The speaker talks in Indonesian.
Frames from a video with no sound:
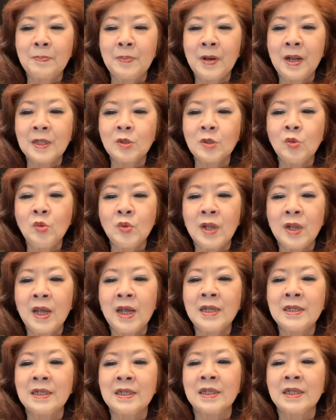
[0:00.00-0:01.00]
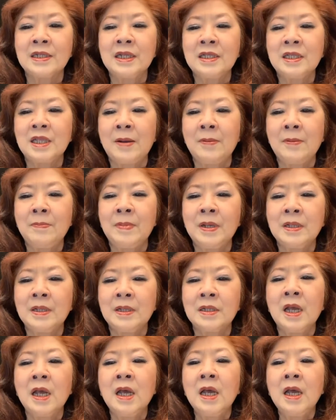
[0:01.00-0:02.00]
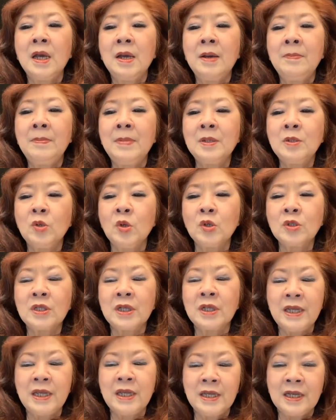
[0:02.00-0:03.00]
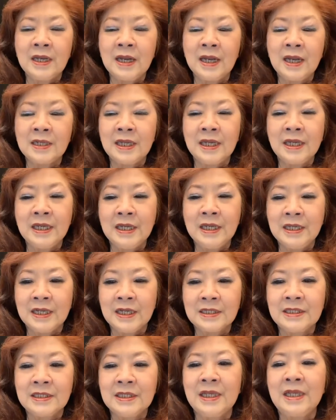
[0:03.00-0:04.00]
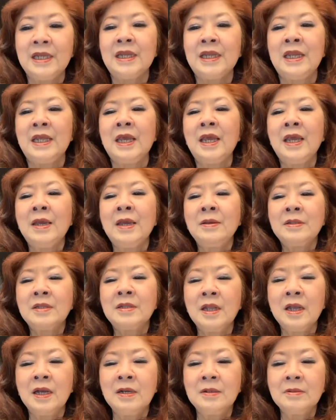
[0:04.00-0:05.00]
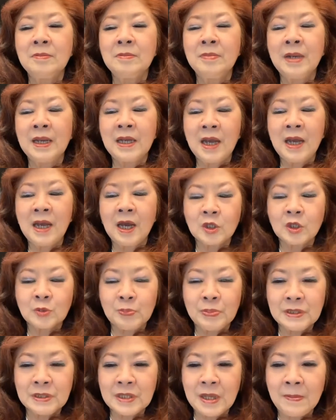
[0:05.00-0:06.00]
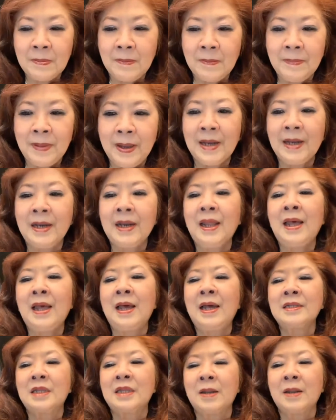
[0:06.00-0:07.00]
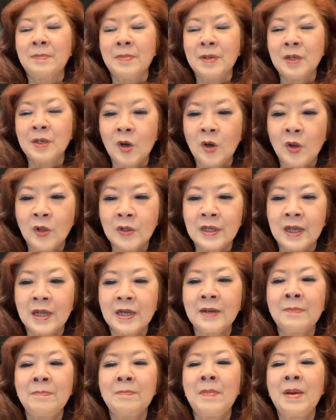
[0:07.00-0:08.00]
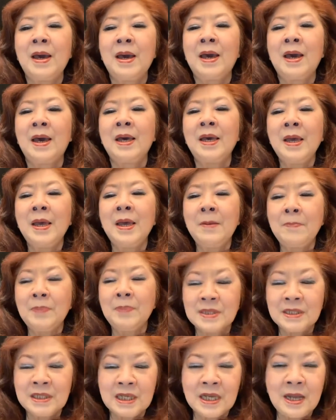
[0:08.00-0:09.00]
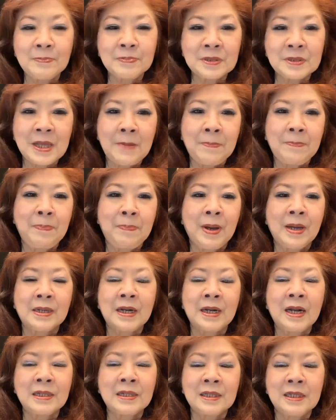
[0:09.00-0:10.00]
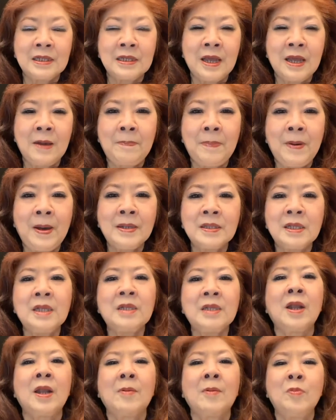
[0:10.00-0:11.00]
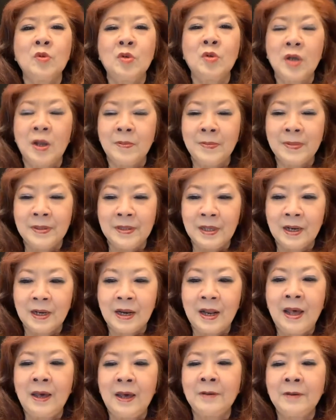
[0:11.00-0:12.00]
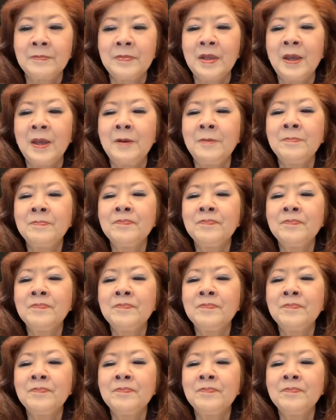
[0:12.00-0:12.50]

peraturan dan tidak men menurut keinginan dirinya sendiri mereka harus bisa membela dan menolong yang lemah, bersikap sabar, artinya apa? Tidak mudah menyerah, ya.